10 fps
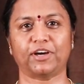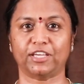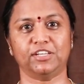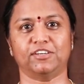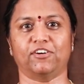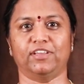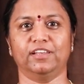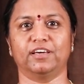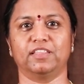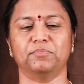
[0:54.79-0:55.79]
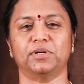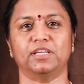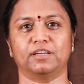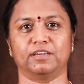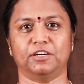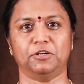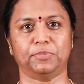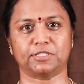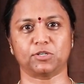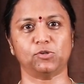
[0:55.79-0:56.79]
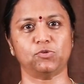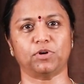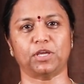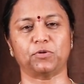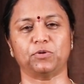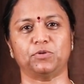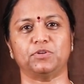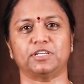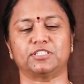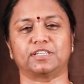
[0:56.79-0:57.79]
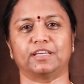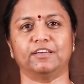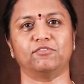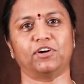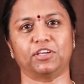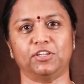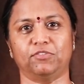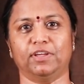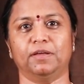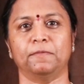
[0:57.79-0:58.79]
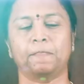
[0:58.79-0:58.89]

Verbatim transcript: வாங்கிட்டேன் ஆயில் அதே மாதிரி எங்கள் ரெண்டு பசங்களுக்கும் வாங்கி கொடுக்கணும்னு நினச்சிருக்கேன் வாங்கிடுவேன்